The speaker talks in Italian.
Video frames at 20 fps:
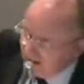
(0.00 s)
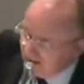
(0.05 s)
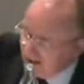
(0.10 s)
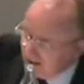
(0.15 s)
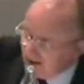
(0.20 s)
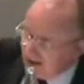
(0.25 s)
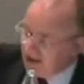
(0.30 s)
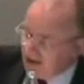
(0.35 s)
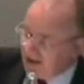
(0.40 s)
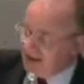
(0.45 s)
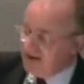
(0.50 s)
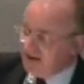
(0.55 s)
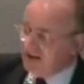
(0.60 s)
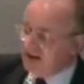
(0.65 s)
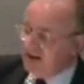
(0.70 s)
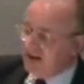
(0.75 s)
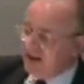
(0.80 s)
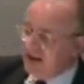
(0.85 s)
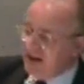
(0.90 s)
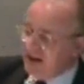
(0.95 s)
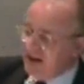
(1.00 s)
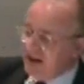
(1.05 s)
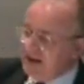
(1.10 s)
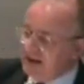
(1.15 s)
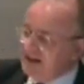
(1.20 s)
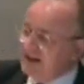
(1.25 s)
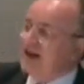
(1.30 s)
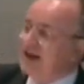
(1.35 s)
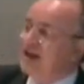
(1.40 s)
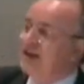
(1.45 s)
Eh,
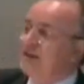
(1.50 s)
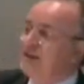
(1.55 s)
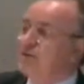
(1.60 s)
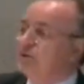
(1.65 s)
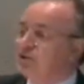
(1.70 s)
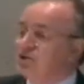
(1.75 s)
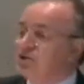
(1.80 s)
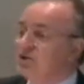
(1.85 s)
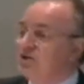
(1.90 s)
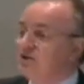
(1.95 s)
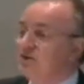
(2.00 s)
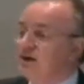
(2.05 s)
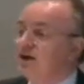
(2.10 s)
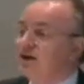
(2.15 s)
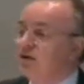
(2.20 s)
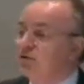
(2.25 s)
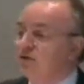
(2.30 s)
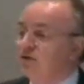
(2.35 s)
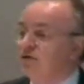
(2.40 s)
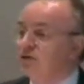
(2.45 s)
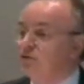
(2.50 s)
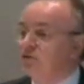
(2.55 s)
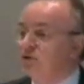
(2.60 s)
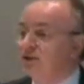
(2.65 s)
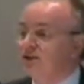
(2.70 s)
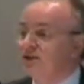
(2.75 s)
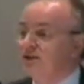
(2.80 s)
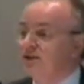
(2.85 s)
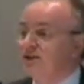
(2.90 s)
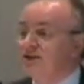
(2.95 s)
ed è l'ipotesi di bancarotta
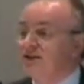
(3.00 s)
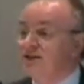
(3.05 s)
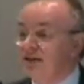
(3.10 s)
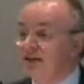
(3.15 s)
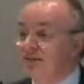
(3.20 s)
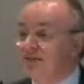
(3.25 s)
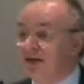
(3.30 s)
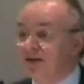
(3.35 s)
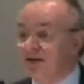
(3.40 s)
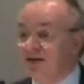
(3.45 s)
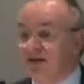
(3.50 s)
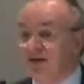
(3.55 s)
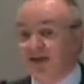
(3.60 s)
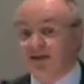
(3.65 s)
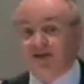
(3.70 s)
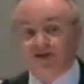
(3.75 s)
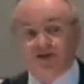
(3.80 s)
fraudolenta. Se l'impresa